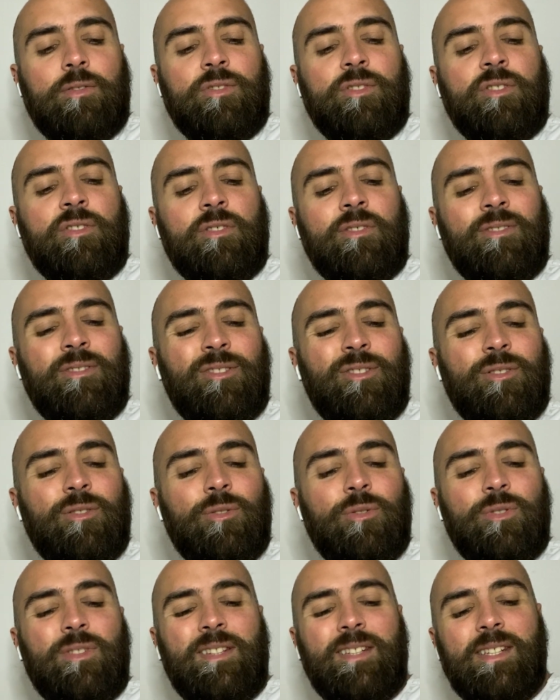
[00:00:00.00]

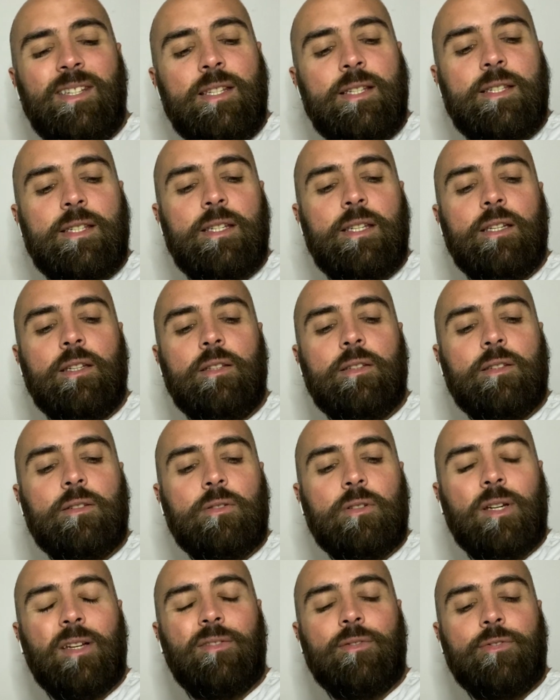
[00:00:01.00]
le désir.
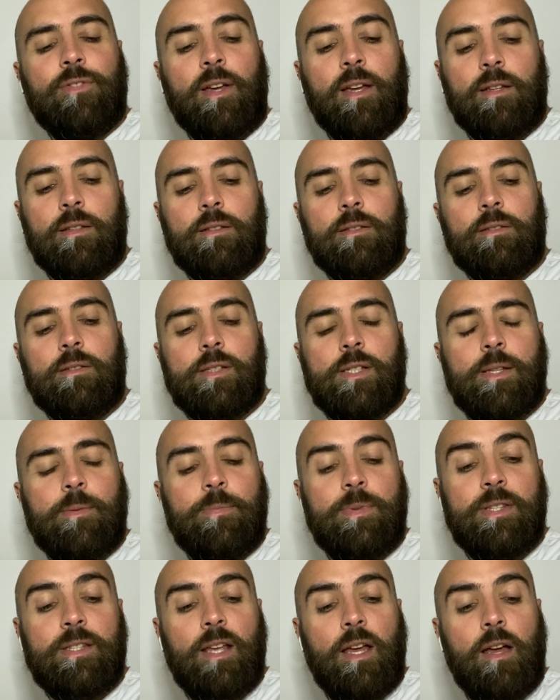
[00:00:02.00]
Enfin, c'est
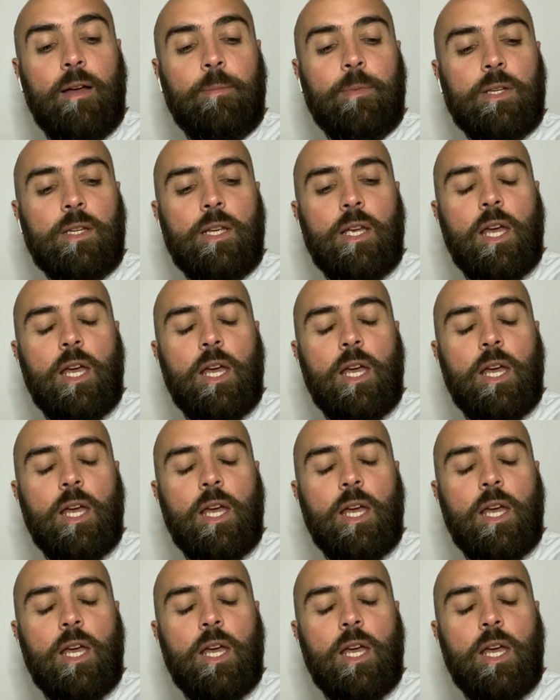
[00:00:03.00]
bizarre, mais